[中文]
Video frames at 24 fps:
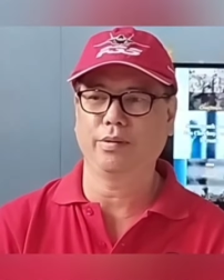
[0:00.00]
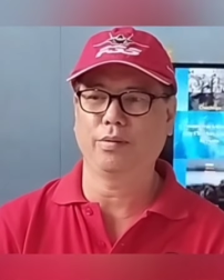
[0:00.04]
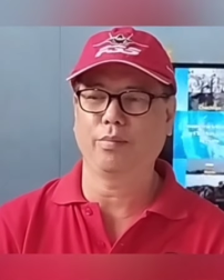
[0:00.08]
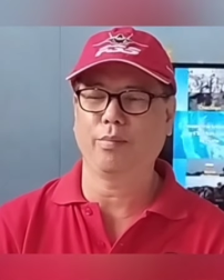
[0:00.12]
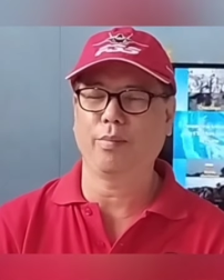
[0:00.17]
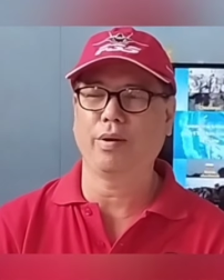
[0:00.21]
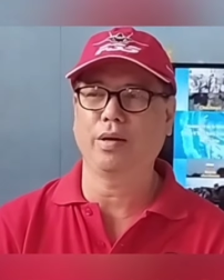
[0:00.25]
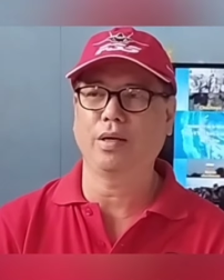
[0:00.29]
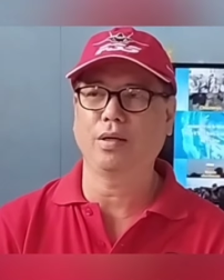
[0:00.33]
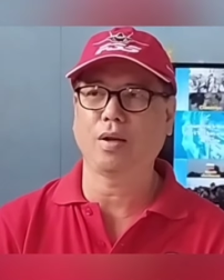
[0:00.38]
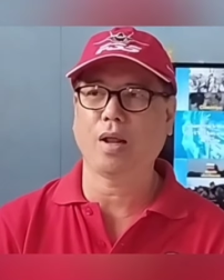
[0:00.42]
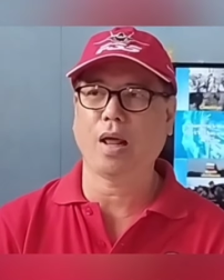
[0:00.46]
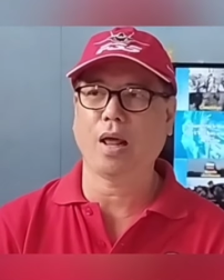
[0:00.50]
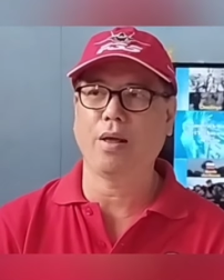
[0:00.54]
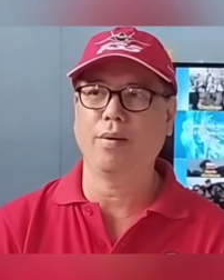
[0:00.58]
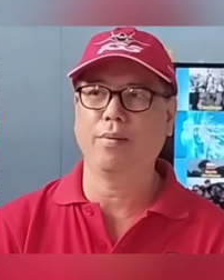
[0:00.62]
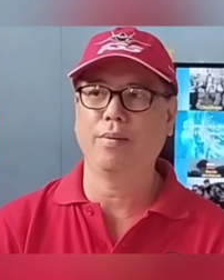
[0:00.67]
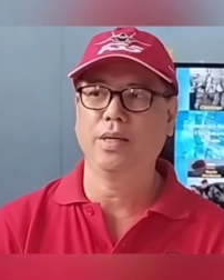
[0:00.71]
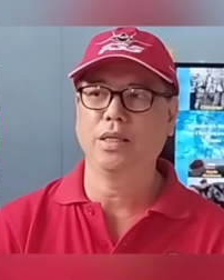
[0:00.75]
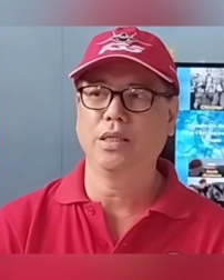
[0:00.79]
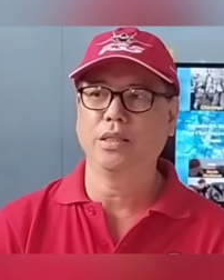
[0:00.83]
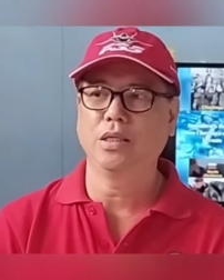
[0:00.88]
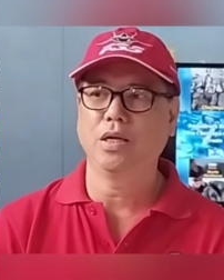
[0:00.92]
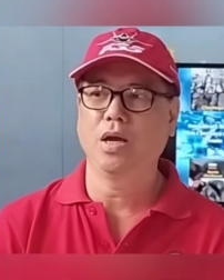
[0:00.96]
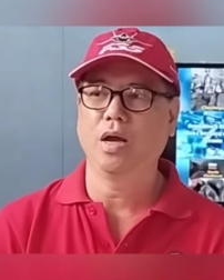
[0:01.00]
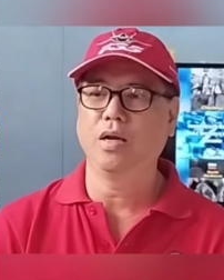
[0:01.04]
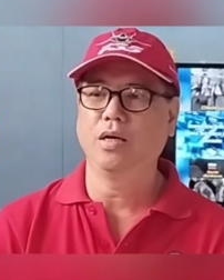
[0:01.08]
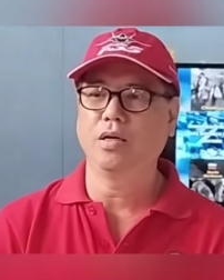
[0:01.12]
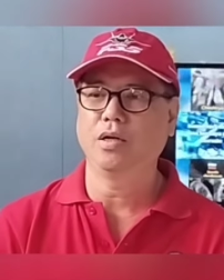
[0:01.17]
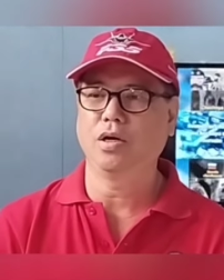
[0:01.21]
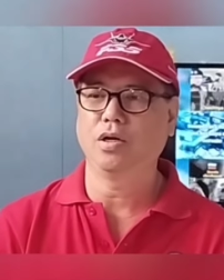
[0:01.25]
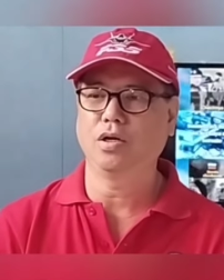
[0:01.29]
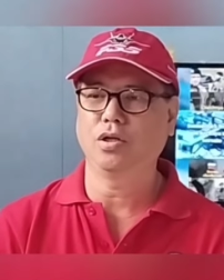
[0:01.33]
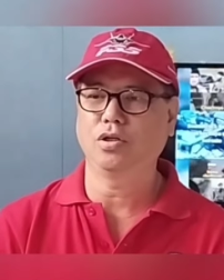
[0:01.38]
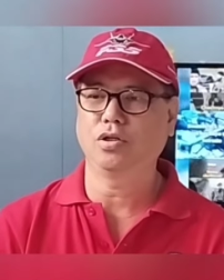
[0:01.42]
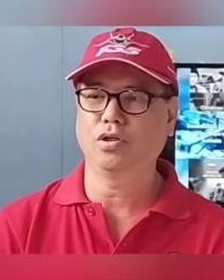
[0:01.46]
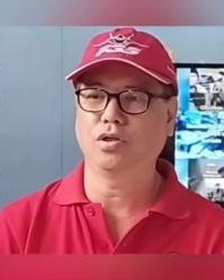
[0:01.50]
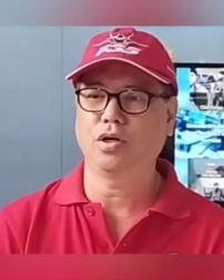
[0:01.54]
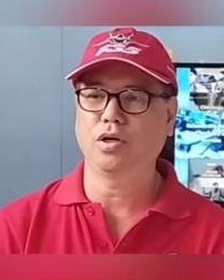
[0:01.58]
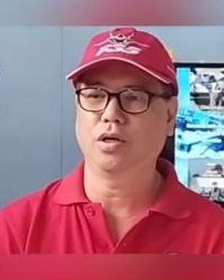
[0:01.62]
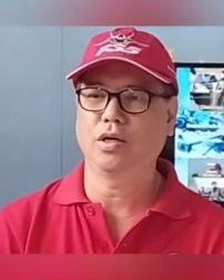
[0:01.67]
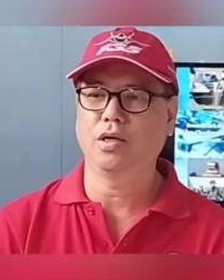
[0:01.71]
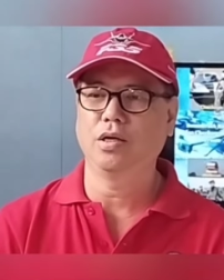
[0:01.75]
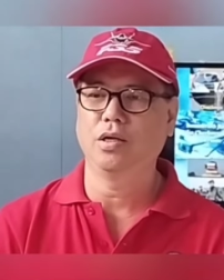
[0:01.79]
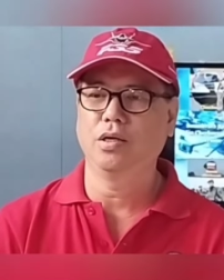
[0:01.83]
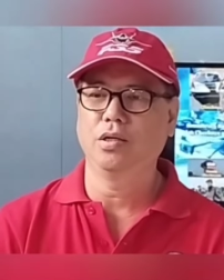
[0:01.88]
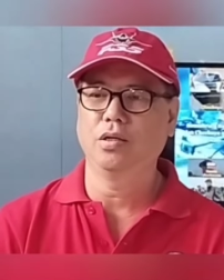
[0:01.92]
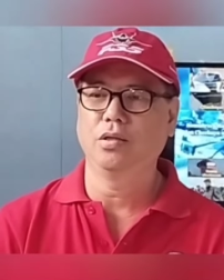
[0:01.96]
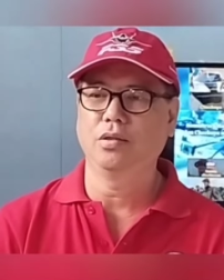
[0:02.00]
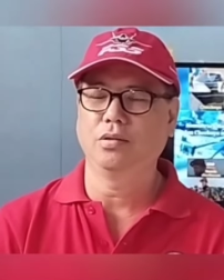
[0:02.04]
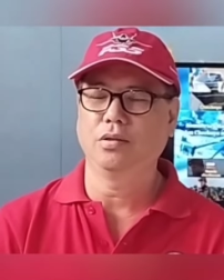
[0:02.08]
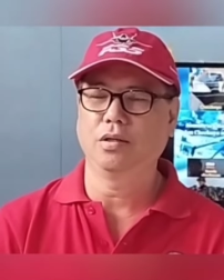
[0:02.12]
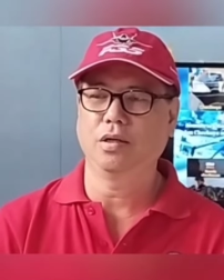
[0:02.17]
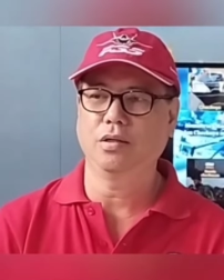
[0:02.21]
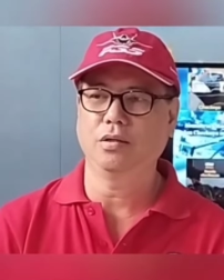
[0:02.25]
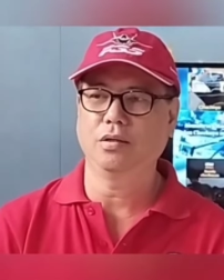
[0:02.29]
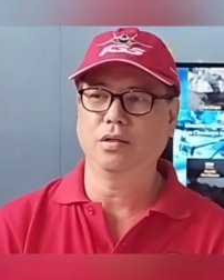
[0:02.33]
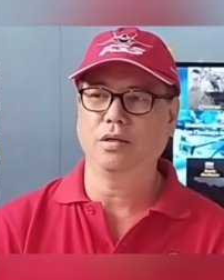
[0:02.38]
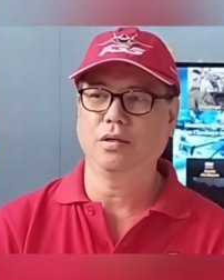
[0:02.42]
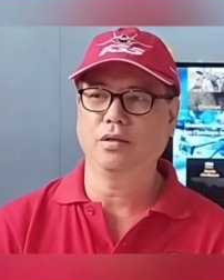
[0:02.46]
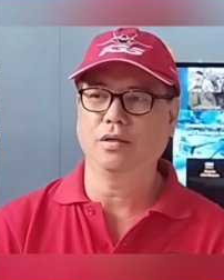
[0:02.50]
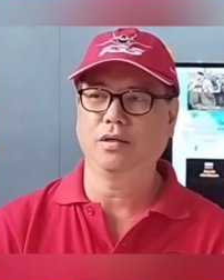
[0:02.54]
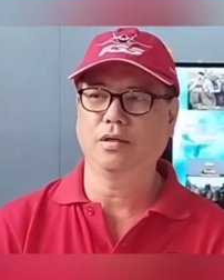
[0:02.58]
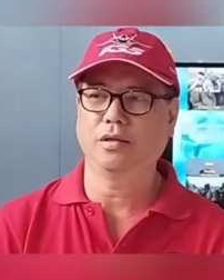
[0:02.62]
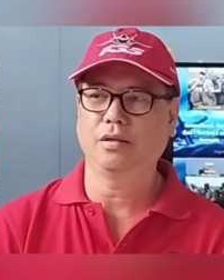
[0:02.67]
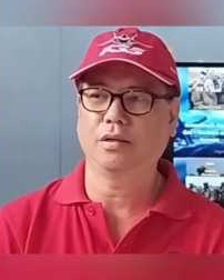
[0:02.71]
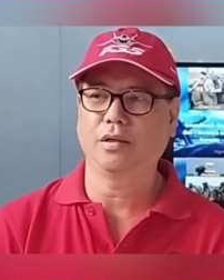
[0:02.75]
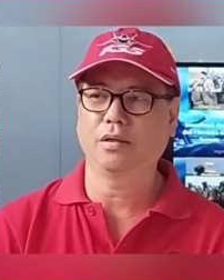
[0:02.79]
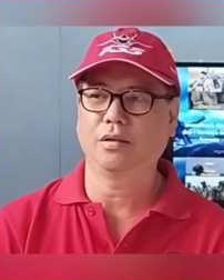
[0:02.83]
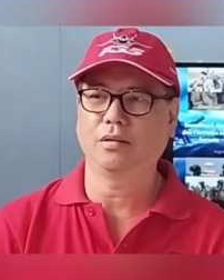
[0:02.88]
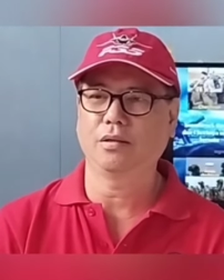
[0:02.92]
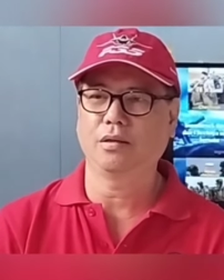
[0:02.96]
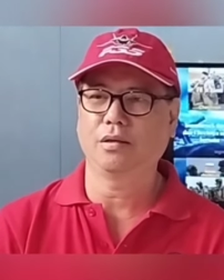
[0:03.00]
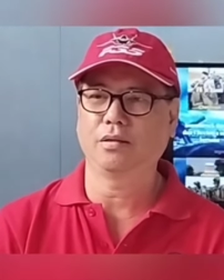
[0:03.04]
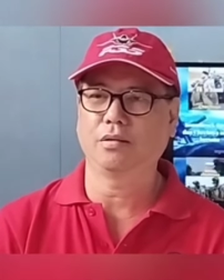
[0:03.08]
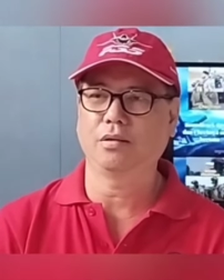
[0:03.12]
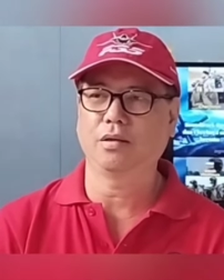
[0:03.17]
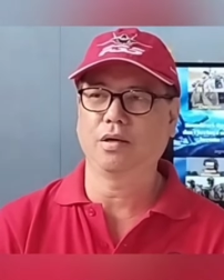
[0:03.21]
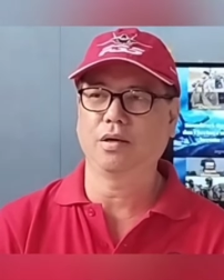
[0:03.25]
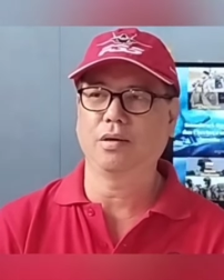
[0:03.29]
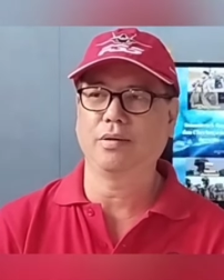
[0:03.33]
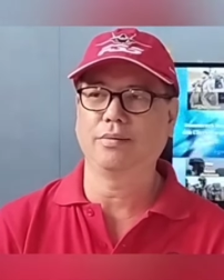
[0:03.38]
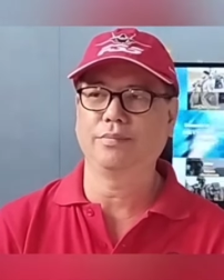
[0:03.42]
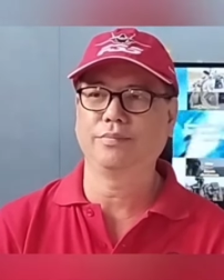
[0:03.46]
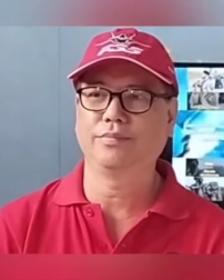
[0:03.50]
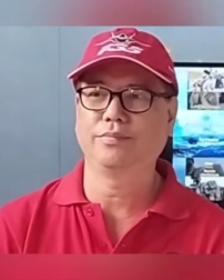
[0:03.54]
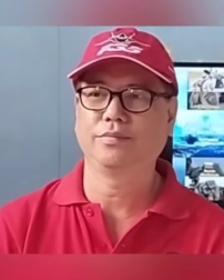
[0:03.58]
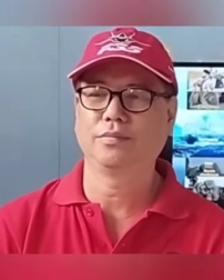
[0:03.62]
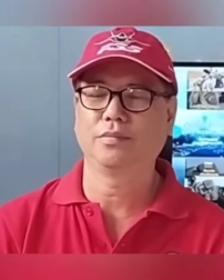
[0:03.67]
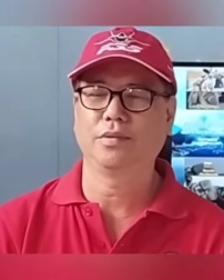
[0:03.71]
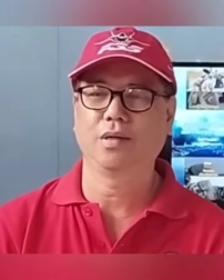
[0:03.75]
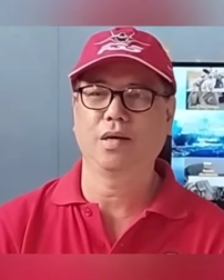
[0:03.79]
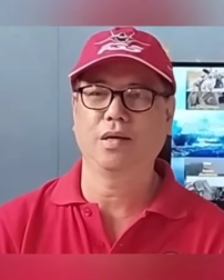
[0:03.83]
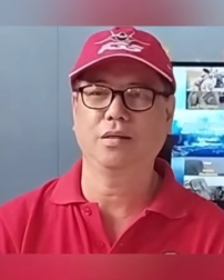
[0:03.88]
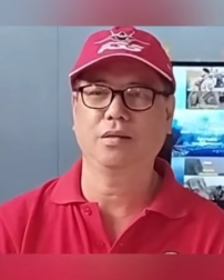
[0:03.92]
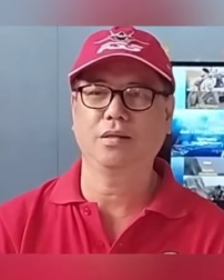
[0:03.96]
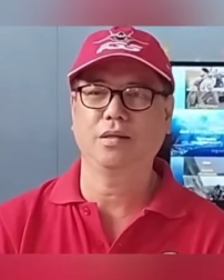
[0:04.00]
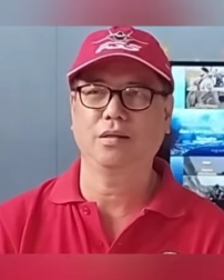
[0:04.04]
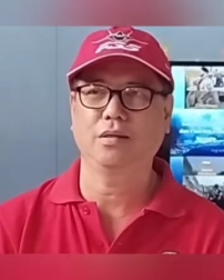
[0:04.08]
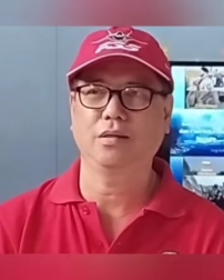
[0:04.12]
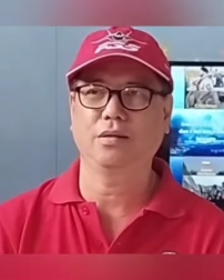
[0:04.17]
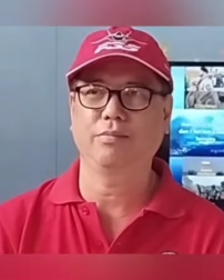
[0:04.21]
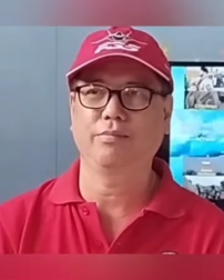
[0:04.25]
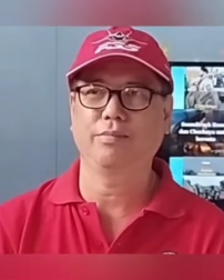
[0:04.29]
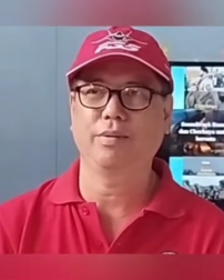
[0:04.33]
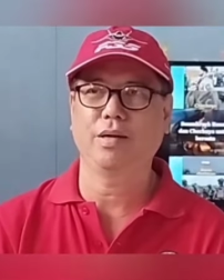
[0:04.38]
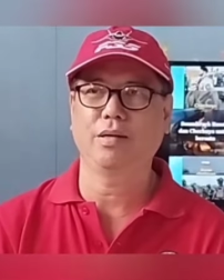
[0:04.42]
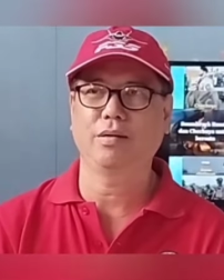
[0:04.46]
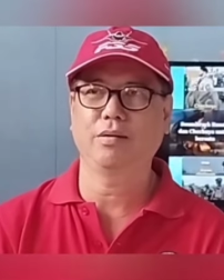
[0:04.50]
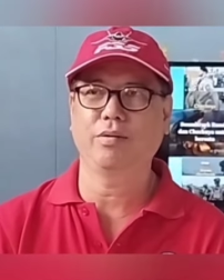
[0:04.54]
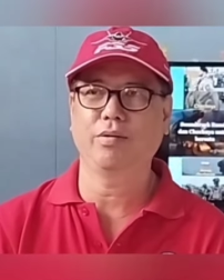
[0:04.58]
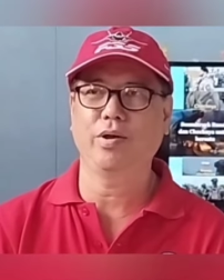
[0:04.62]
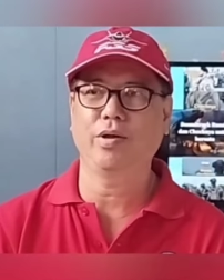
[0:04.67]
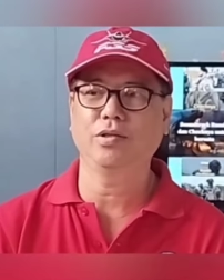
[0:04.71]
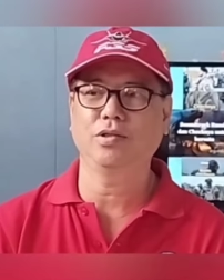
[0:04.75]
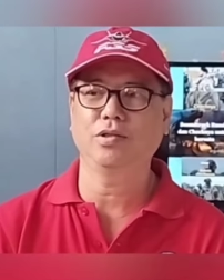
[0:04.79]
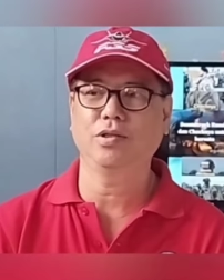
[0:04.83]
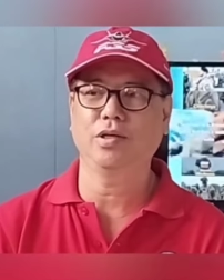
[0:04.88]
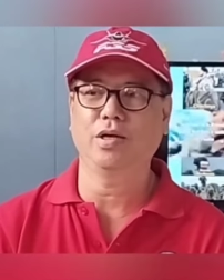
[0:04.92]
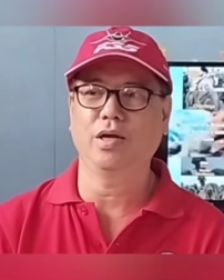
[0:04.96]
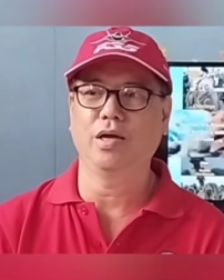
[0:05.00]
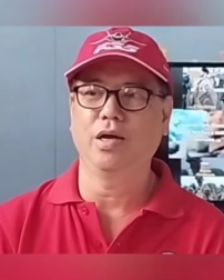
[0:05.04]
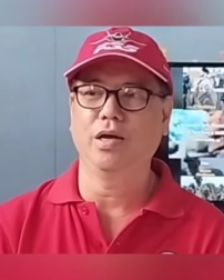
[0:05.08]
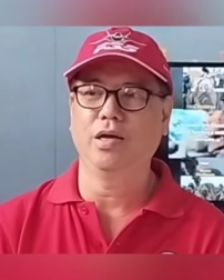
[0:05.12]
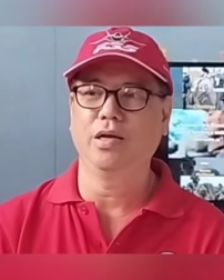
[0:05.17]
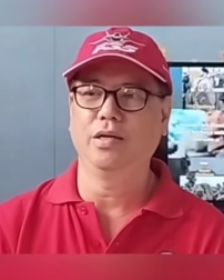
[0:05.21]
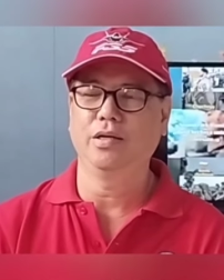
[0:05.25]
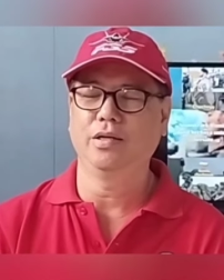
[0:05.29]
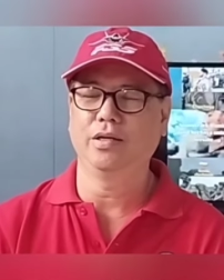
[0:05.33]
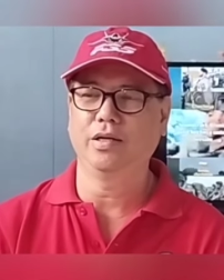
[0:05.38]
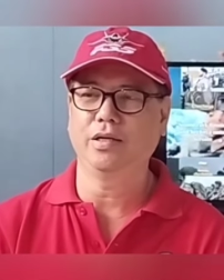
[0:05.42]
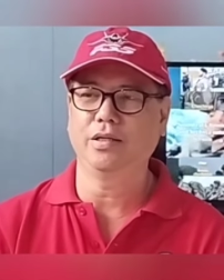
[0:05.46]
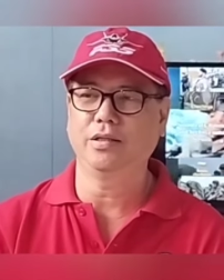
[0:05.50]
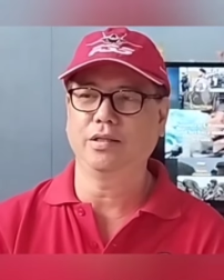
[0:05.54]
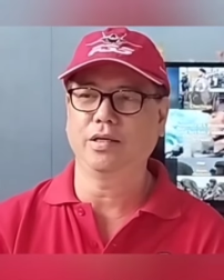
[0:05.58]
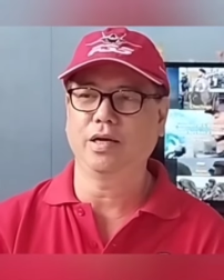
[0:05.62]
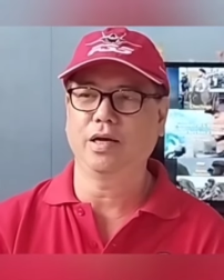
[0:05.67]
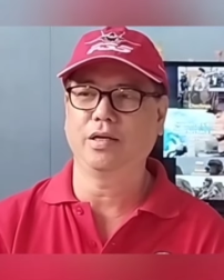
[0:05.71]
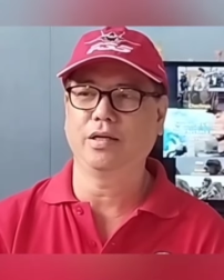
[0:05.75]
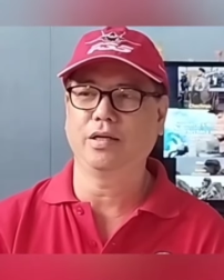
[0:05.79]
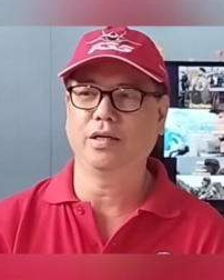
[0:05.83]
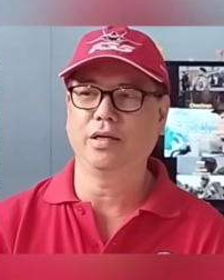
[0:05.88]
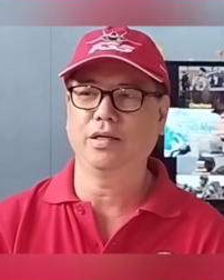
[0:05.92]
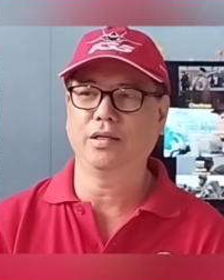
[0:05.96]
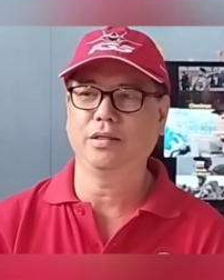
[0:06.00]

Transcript: 现在乌东这场战争已经有八千个乌克兰的士兵